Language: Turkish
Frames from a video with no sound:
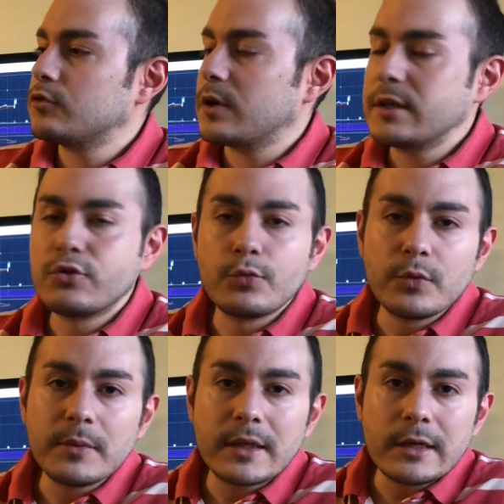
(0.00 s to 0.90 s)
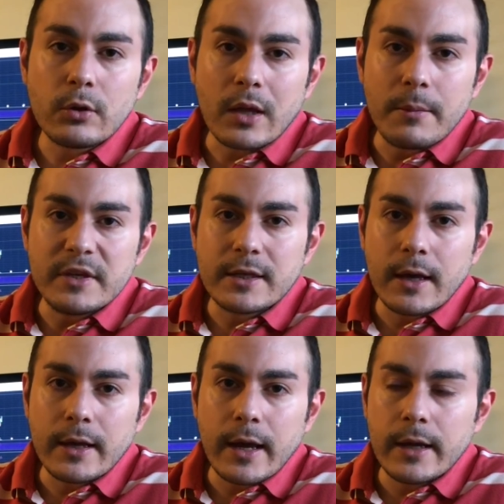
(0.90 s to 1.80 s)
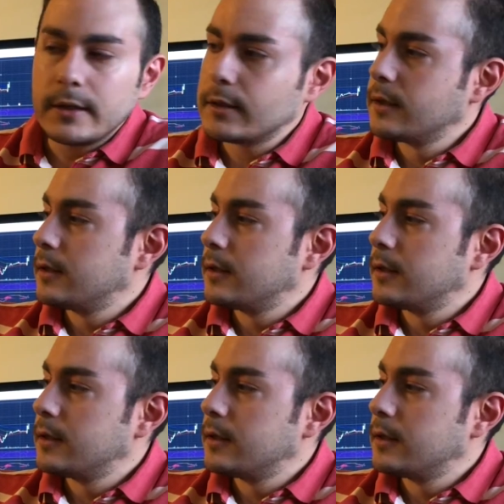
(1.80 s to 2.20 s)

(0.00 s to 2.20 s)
şu an hiç umurumda değil olan bir tane yani.